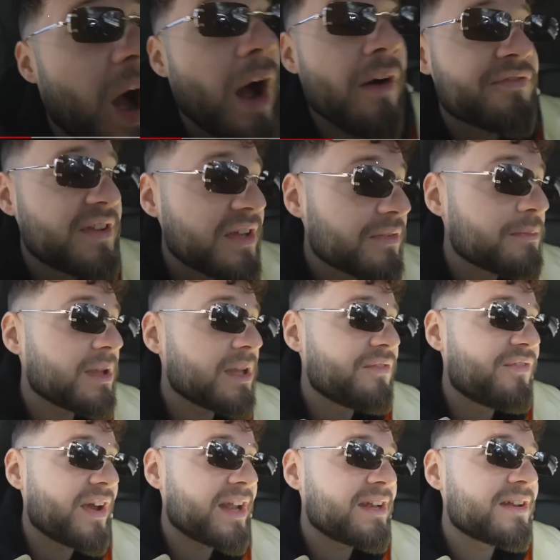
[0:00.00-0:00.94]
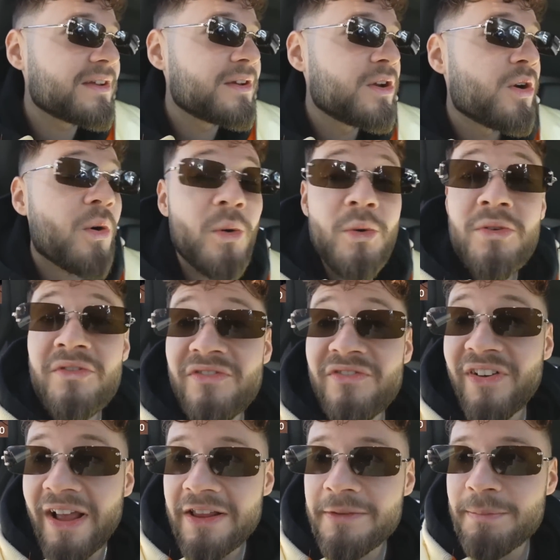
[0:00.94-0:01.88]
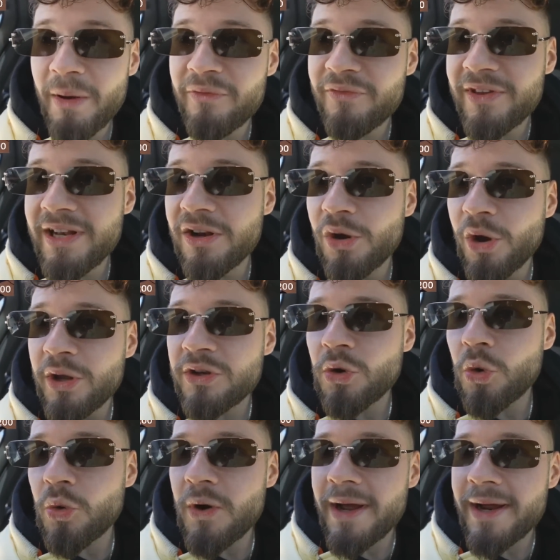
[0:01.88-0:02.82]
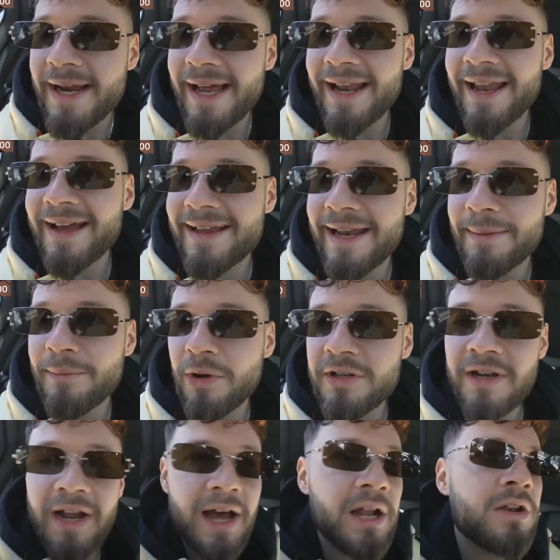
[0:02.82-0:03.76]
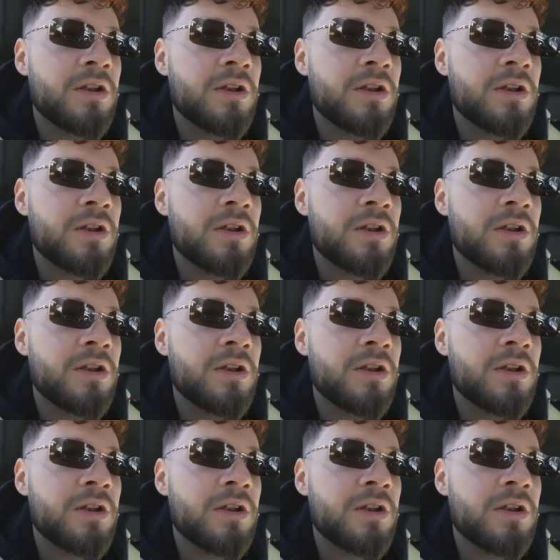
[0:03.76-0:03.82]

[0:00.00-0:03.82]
auf diesem Event unfassbar viele Leute Ola Kala Klamotten